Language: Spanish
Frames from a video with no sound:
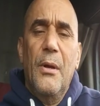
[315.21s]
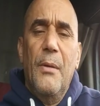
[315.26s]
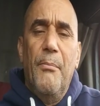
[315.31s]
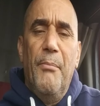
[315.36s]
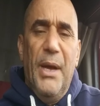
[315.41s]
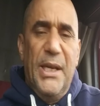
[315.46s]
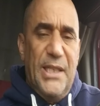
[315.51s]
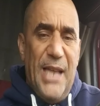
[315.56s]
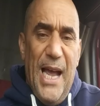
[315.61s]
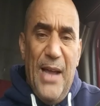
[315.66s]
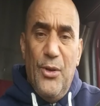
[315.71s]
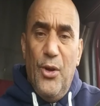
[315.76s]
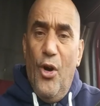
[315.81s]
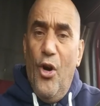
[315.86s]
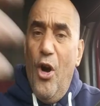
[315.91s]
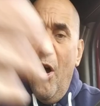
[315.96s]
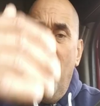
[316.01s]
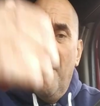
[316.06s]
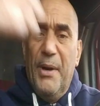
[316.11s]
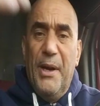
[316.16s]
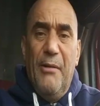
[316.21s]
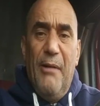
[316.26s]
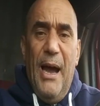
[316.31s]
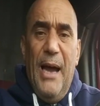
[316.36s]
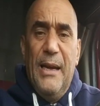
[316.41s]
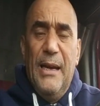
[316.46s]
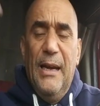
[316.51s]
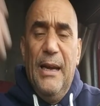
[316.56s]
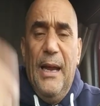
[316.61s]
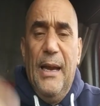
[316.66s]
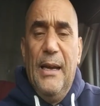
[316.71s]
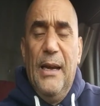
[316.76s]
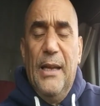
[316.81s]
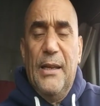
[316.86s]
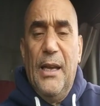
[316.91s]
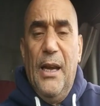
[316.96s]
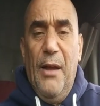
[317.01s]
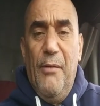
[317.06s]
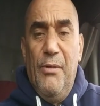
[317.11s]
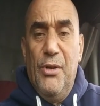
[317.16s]
besando hombre y vaina en la,
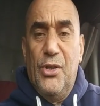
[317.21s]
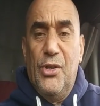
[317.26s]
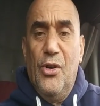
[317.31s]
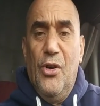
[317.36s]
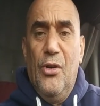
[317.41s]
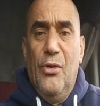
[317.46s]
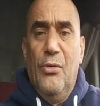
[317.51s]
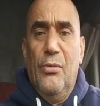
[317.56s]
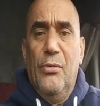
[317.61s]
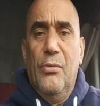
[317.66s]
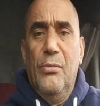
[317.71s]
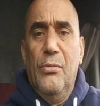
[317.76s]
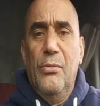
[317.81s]
televisión.